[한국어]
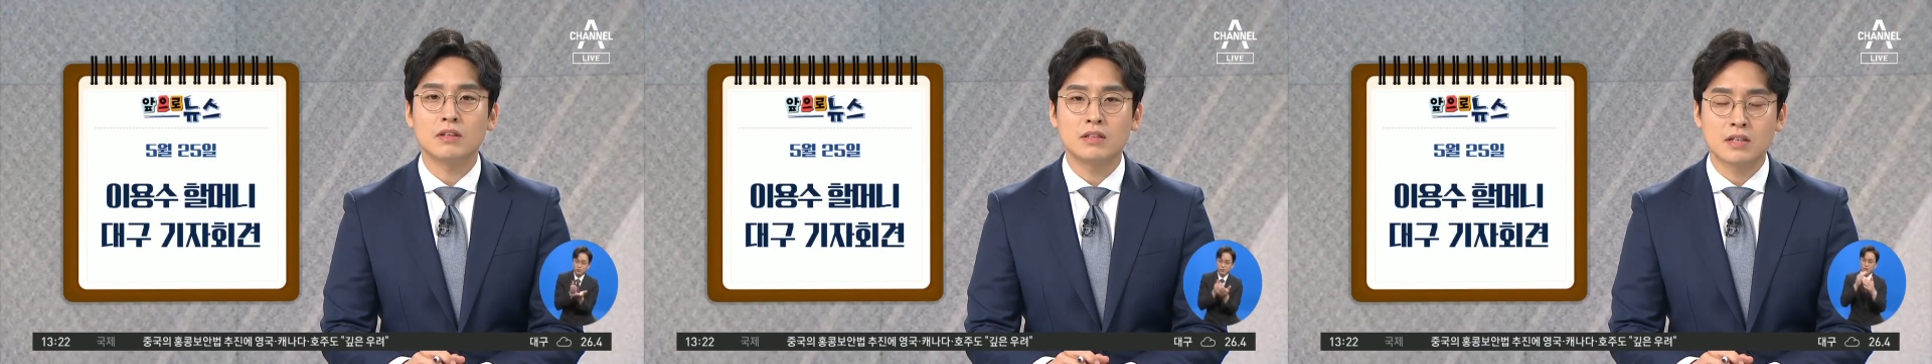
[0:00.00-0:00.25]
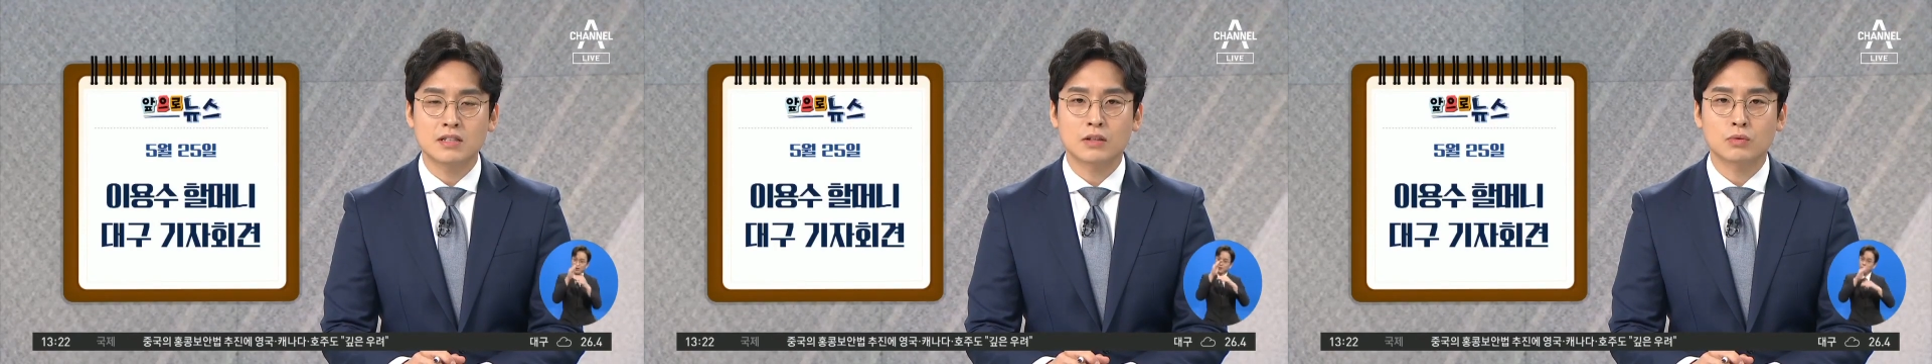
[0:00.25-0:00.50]

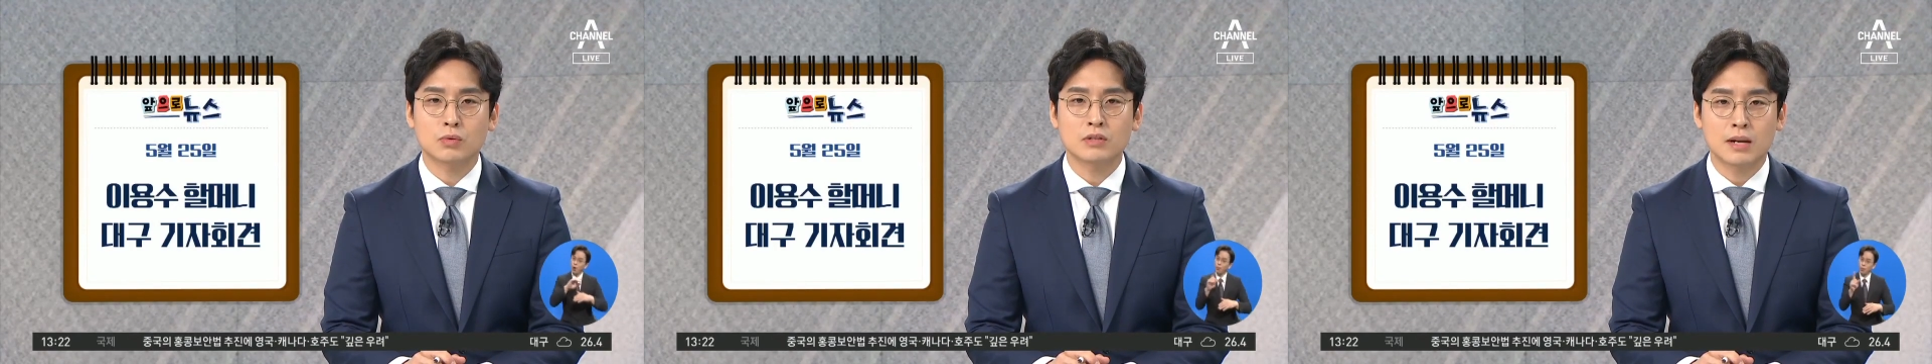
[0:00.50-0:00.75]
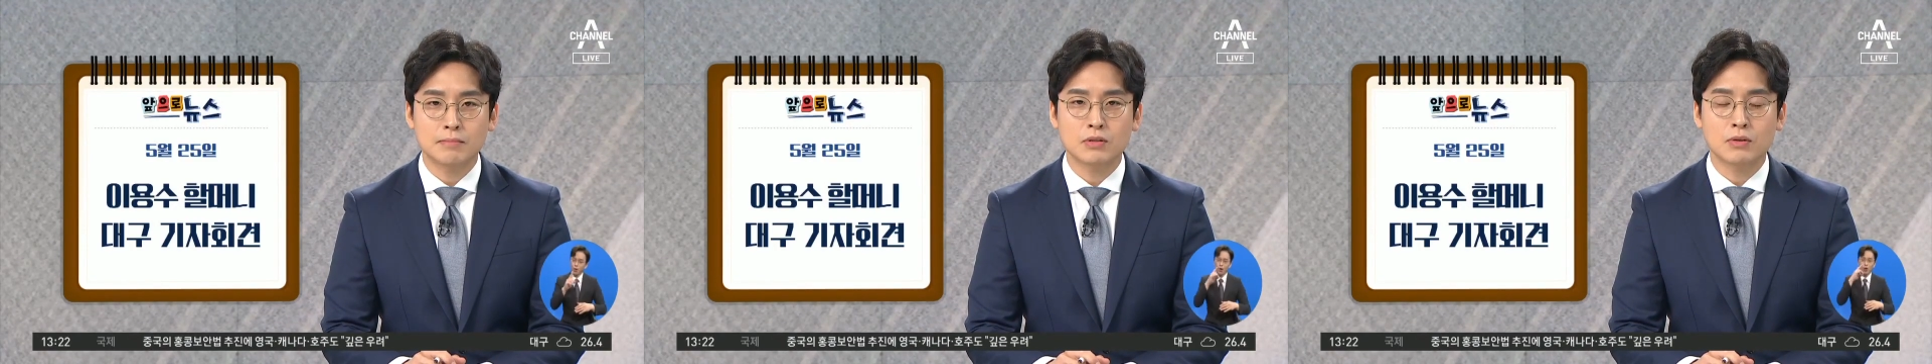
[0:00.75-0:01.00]
이사장도
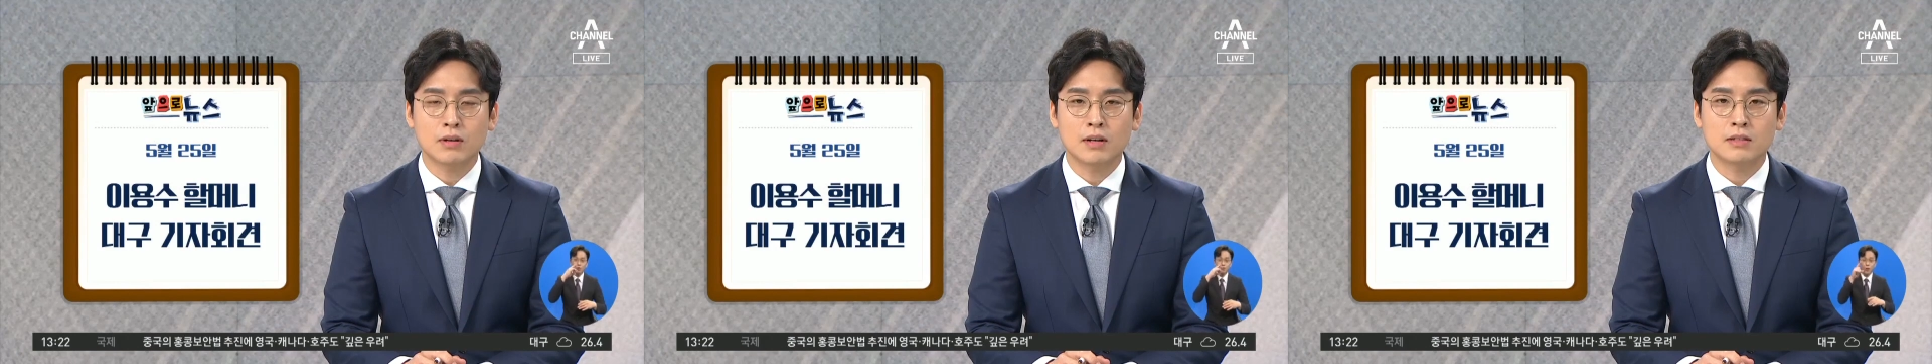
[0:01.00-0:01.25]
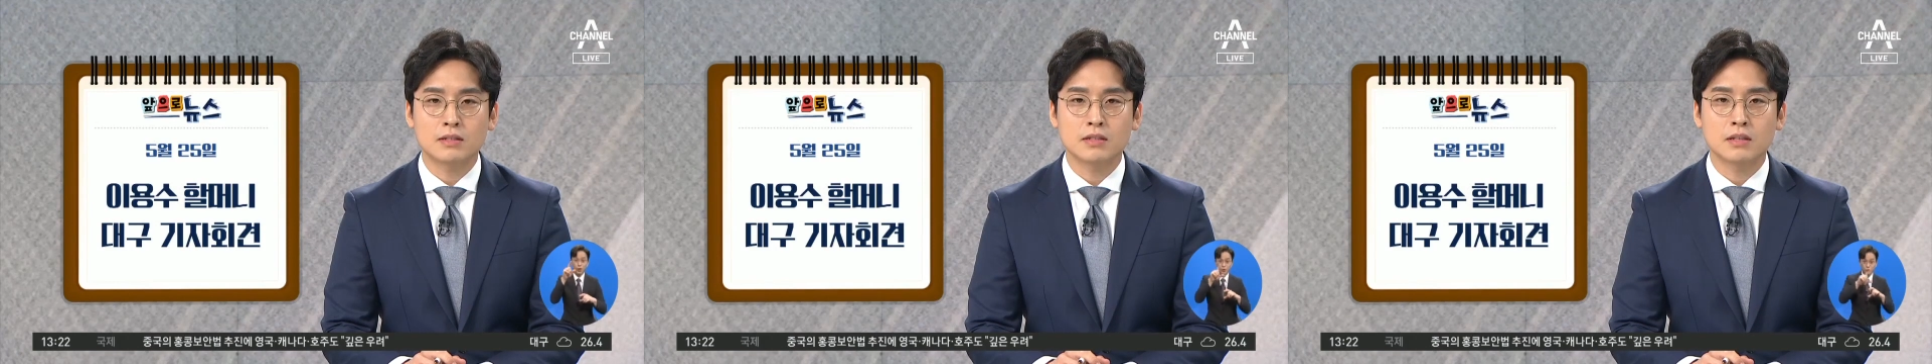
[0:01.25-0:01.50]

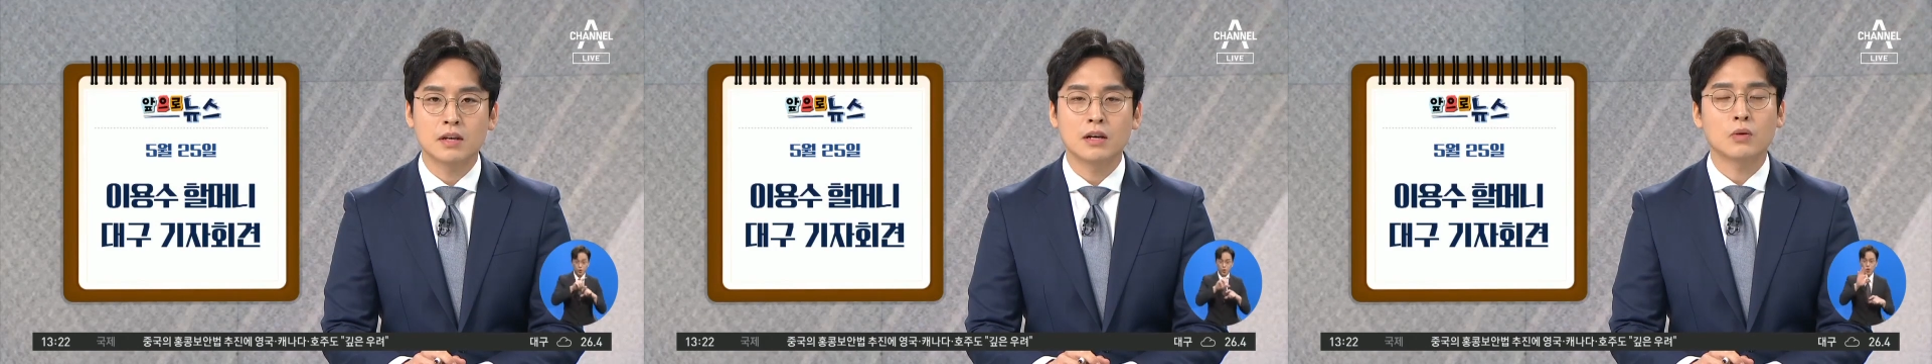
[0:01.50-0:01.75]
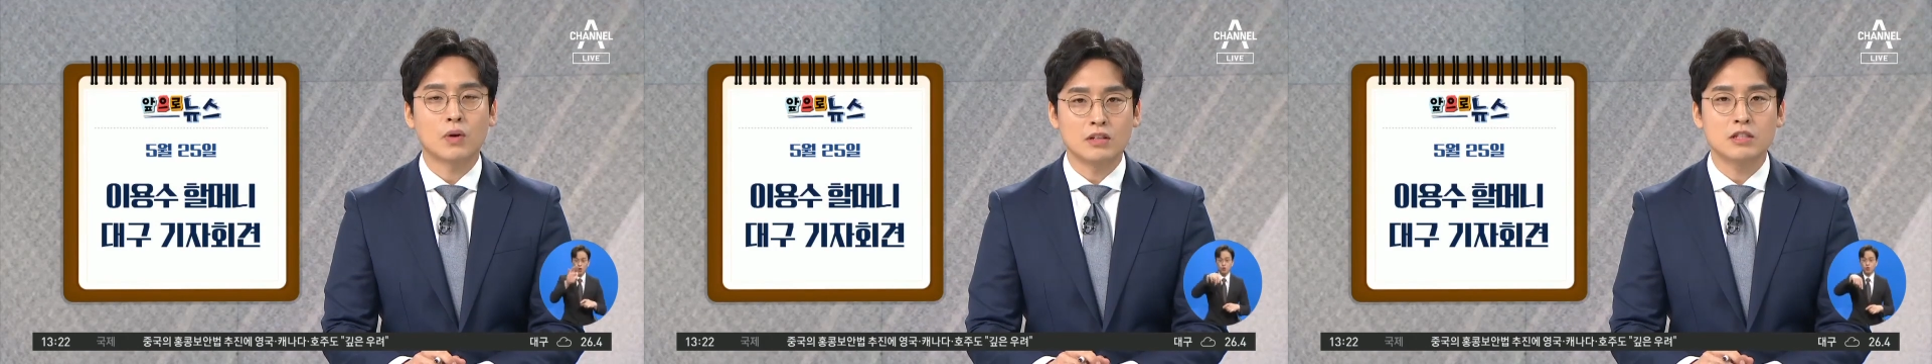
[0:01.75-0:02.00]

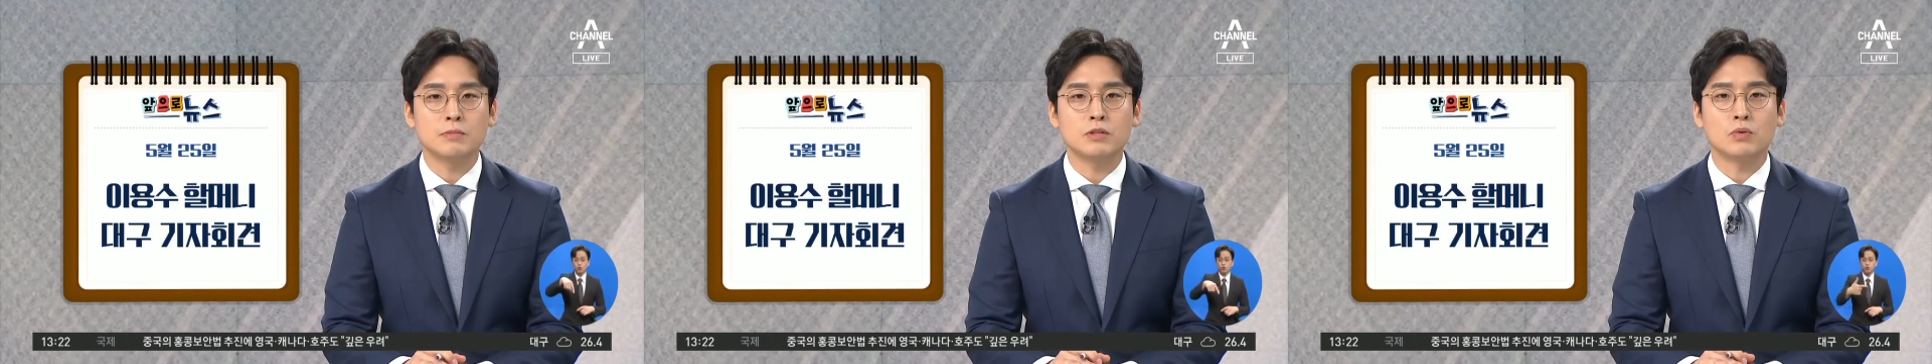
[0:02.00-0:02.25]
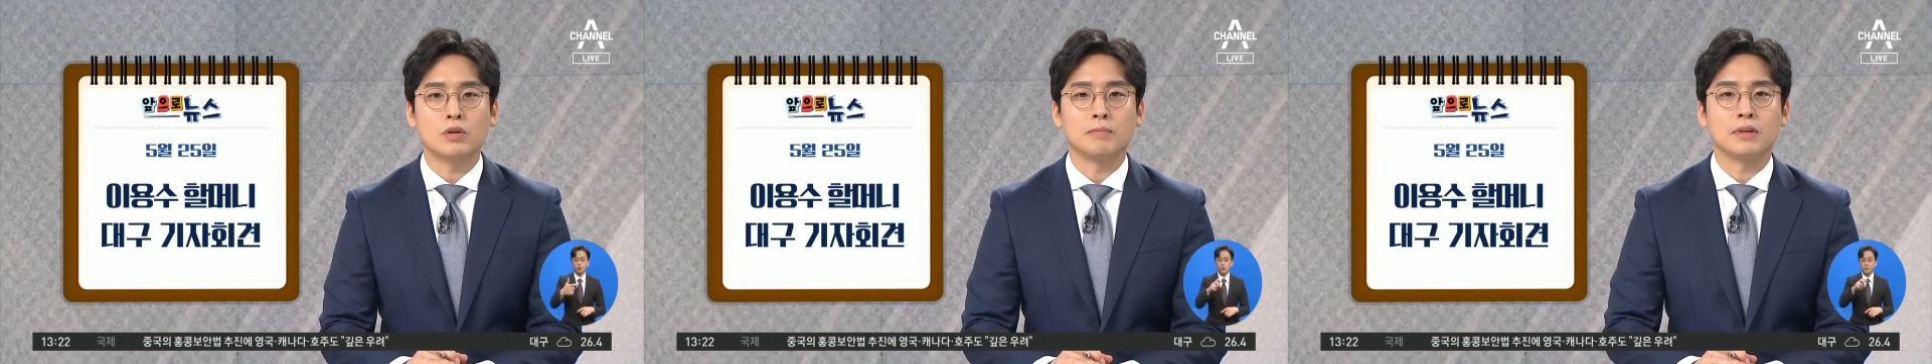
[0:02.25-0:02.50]
참석할지 관심이
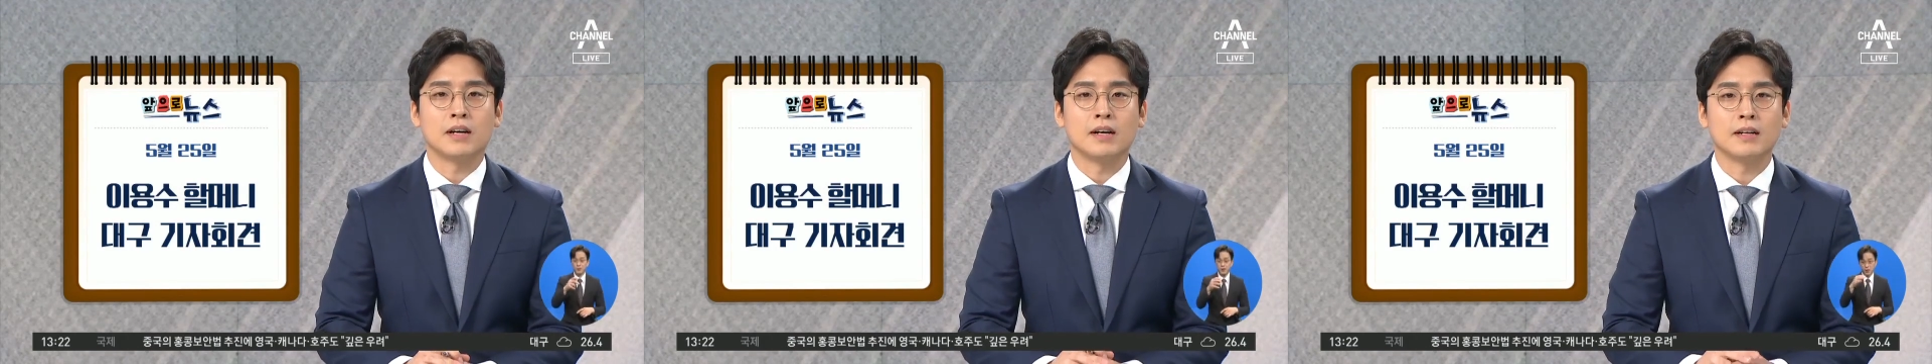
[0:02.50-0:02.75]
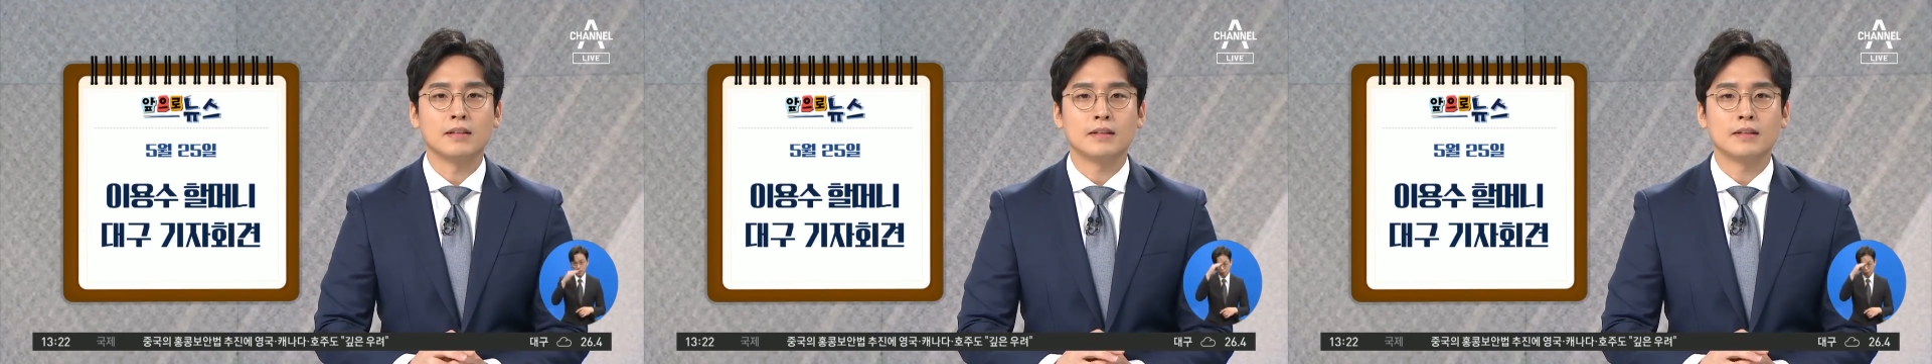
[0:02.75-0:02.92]
쏠립니다.